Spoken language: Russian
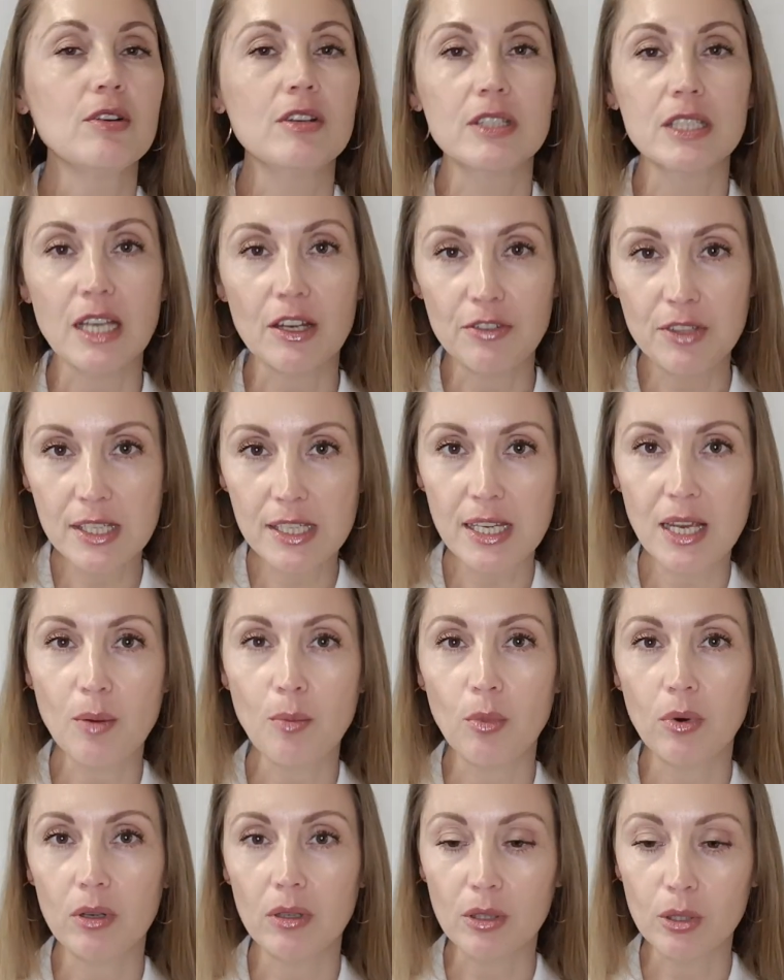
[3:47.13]

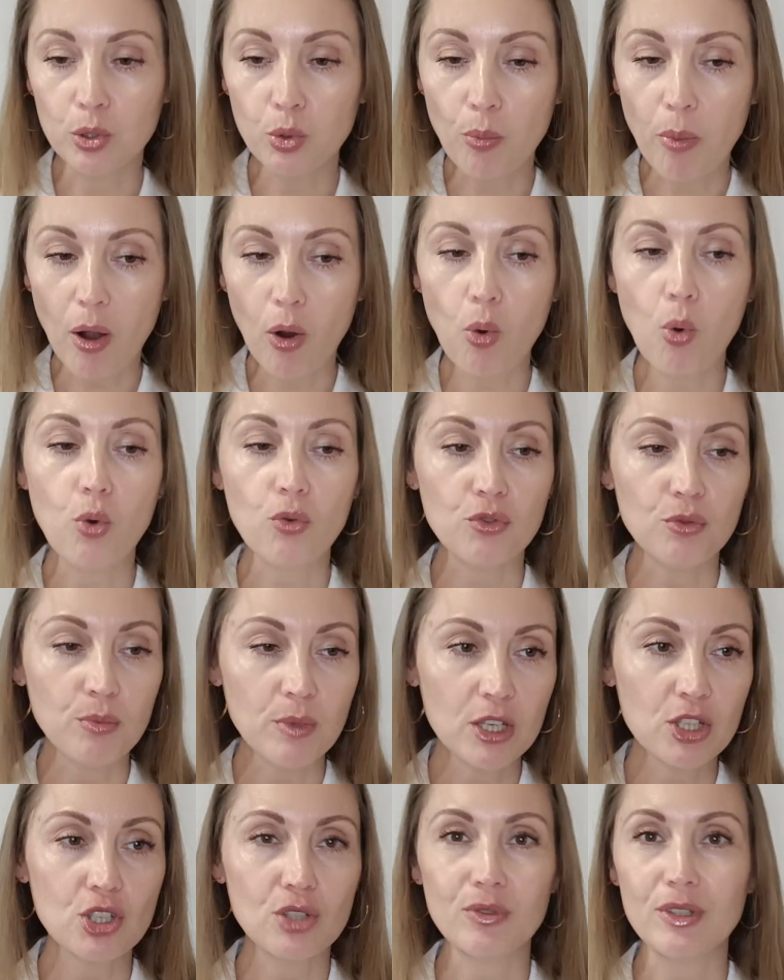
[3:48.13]
совсем глубоко
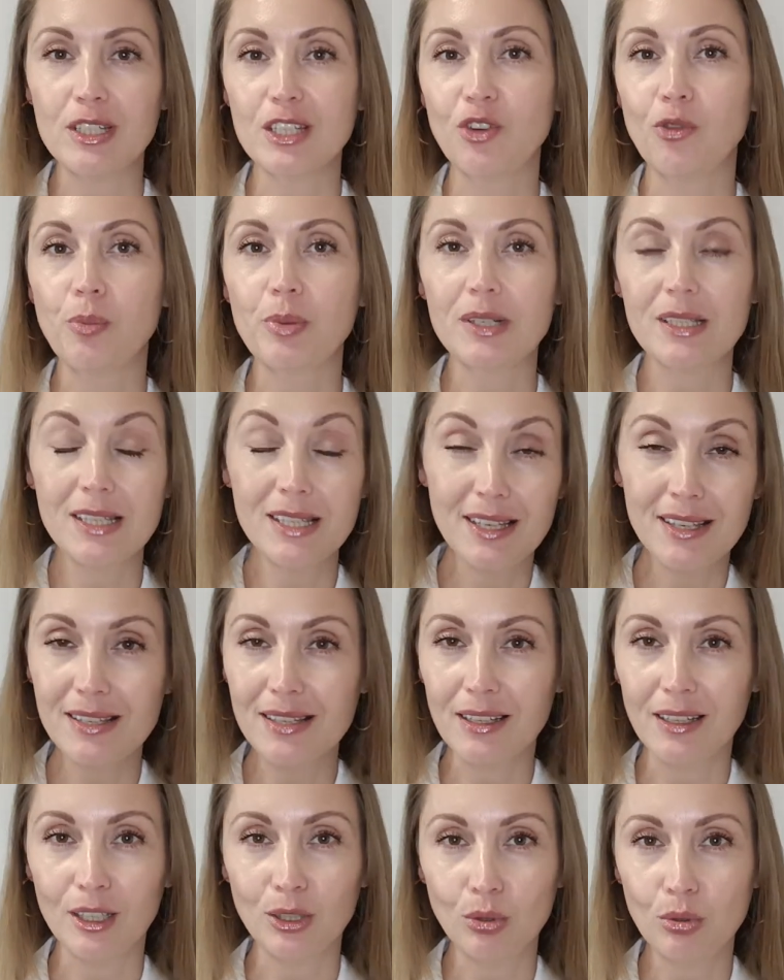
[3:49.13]
вмешиваться в
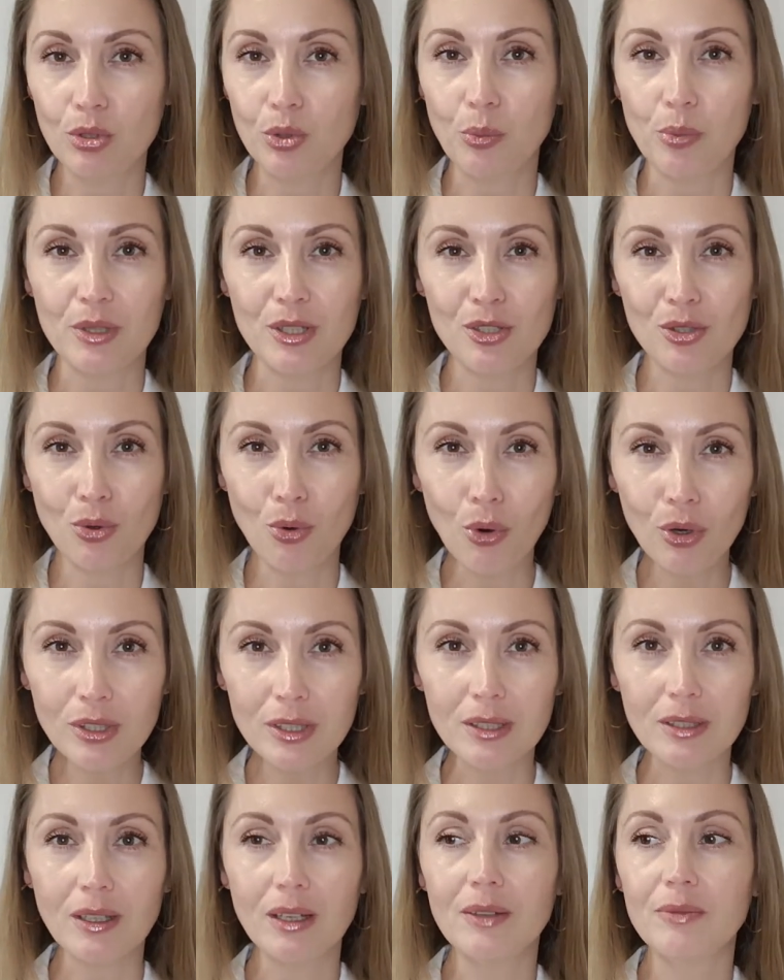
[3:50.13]
процессы, которые
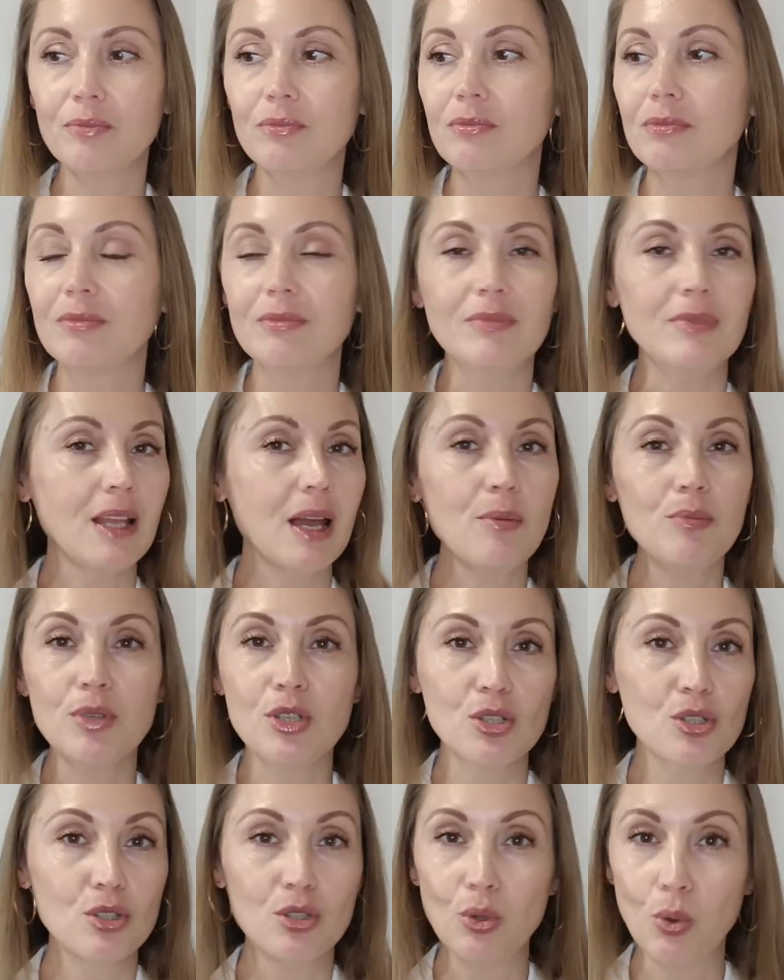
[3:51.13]
происходят, нам
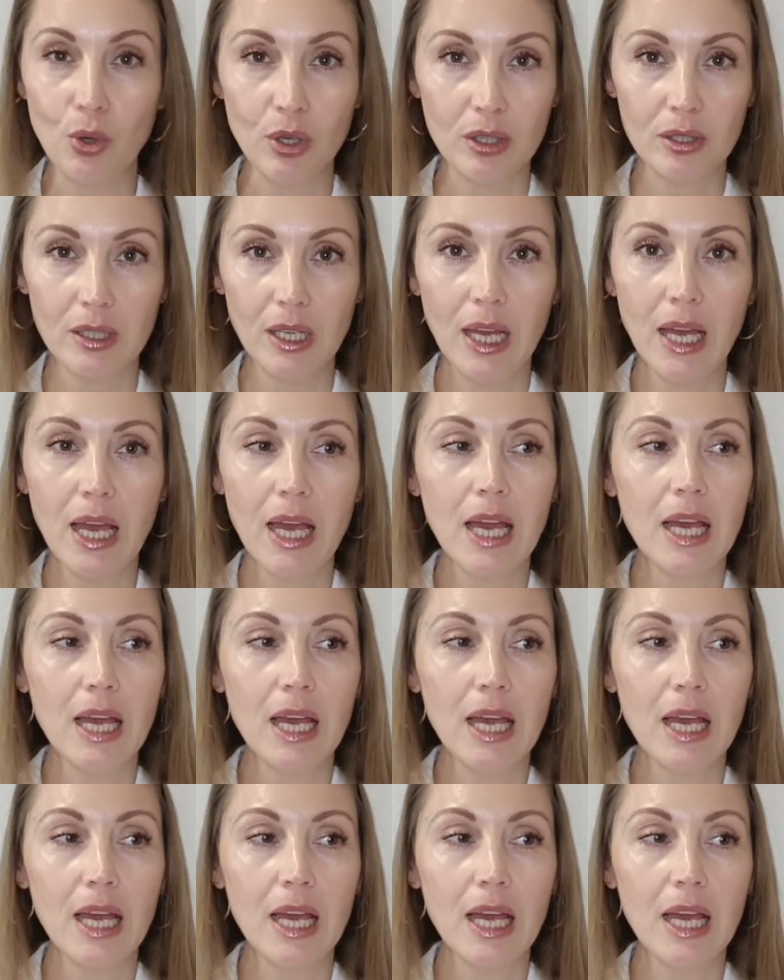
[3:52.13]
не стоит.